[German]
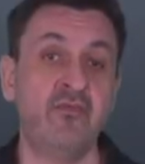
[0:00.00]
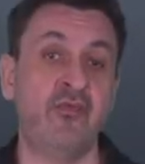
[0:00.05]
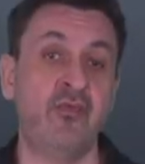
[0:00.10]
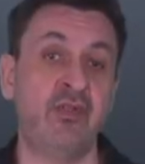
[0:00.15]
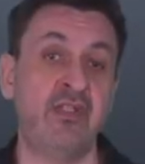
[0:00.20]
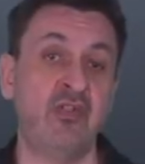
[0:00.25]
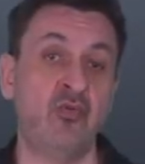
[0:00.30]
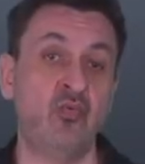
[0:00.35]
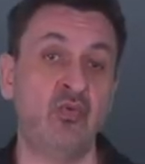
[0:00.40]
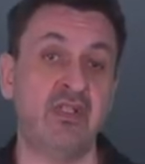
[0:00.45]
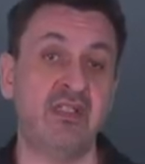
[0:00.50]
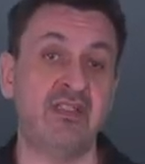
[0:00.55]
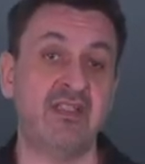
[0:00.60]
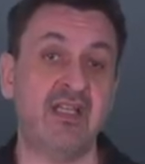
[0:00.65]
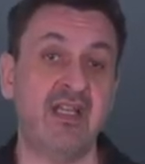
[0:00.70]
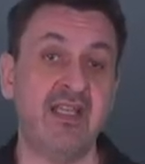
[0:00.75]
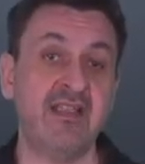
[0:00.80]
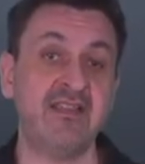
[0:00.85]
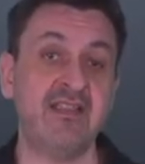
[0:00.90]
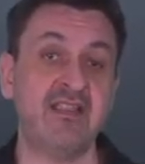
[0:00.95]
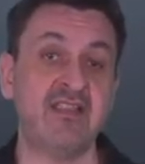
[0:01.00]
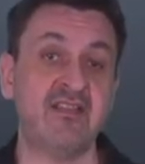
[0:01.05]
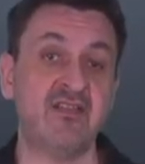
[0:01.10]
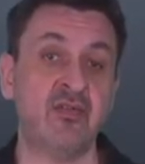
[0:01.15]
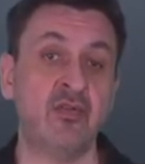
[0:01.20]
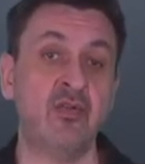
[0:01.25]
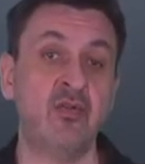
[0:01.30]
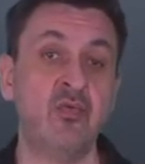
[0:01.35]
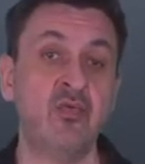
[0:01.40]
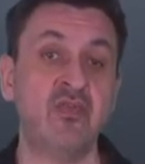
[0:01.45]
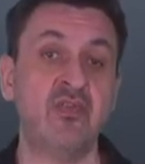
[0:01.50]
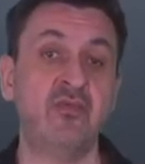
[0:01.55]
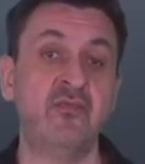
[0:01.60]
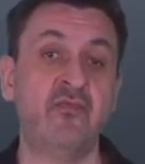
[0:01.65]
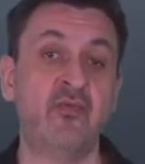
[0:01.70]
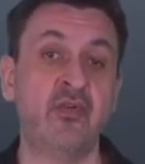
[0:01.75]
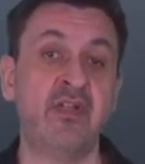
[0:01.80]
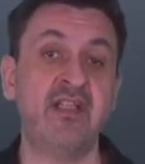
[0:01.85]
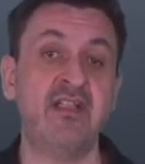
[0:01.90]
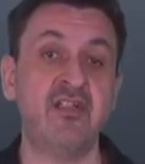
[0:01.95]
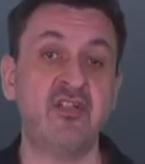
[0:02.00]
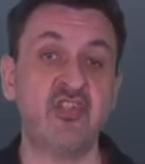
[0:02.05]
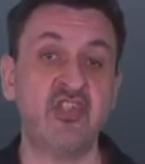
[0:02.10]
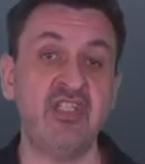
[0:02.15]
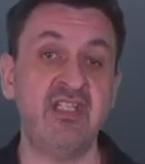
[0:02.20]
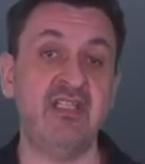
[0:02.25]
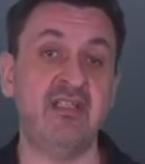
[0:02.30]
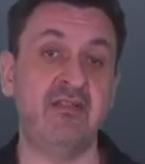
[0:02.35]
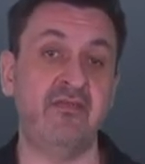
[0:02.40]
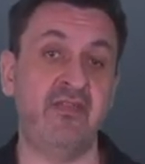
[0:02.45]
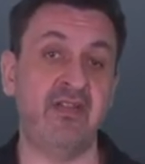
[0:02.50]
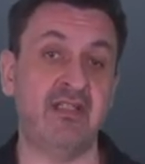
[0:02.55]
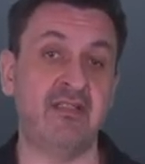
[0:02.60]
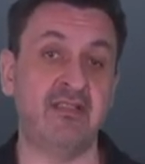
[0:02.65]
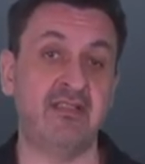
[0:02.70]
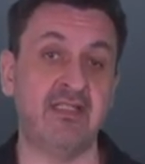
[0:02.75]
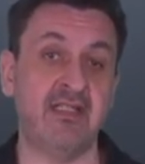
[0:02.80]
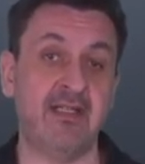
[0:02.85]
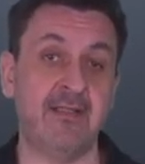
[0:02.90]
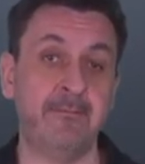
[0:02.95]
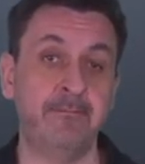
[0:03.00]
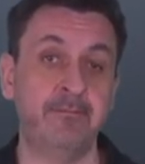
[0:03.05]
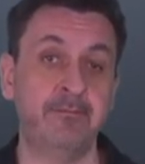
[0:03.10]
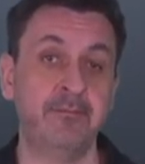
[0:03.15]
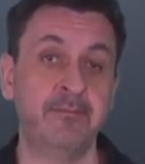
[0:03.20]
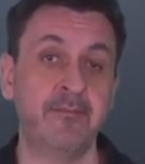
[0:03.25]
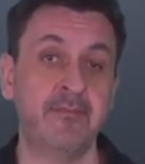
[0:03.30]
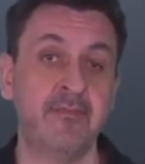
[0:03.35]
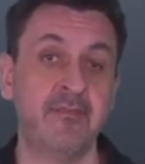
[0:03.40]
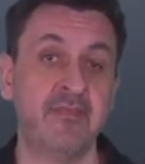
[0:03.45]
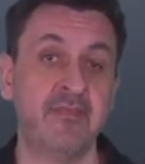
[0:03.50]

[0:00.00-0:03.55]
für die 130 Zoll Lösung von LG entwickelt haben,